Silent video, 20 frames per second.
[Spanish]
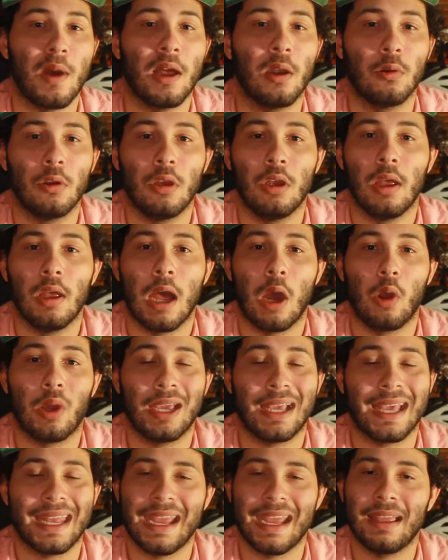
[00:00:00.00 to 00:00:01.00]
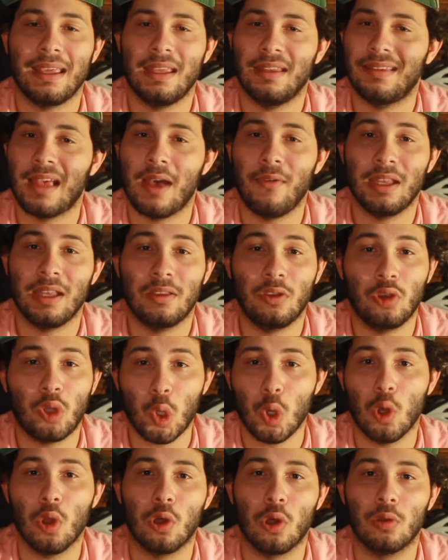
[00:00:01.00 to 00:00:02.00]
tómalo. Aunque creas que
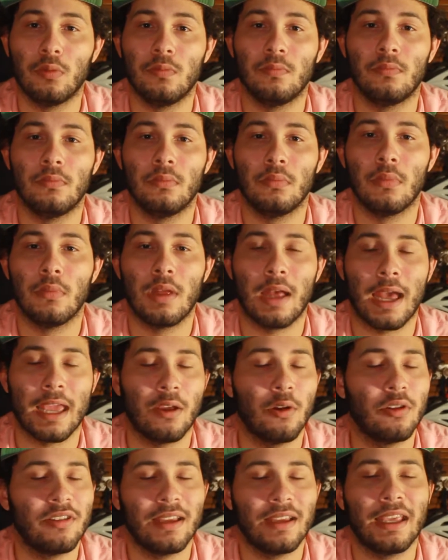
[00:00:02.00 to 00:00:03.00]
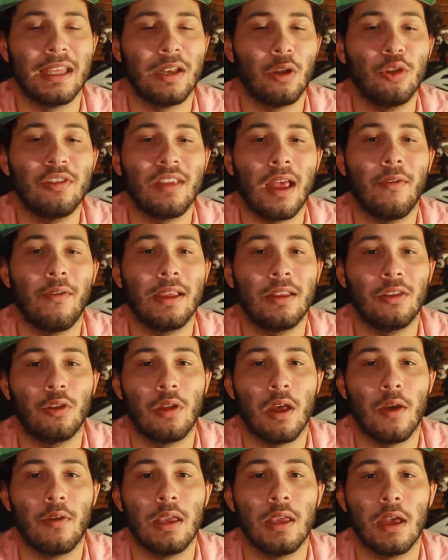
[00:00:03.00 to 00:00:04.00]
sabes todo, hay cosas que no
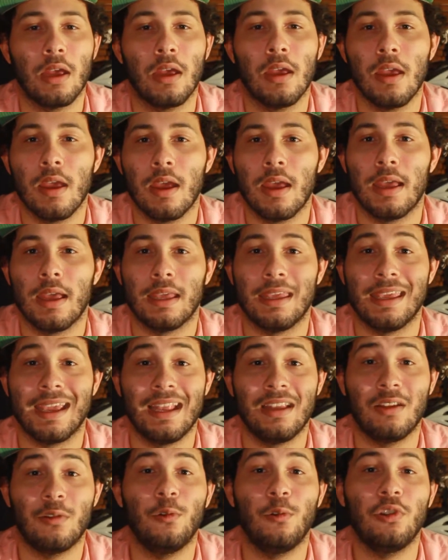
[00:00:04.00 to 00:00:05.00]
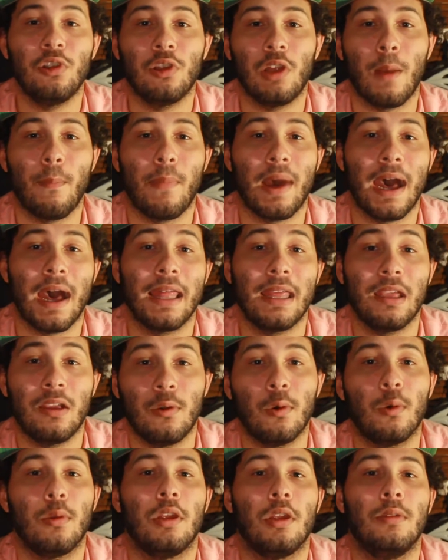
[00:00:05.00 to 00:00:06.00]
sabes todavía y en el curso las
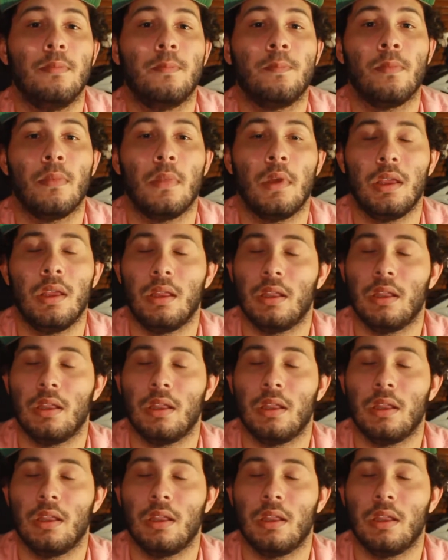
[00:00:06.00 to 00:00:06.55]
vas a descubrir.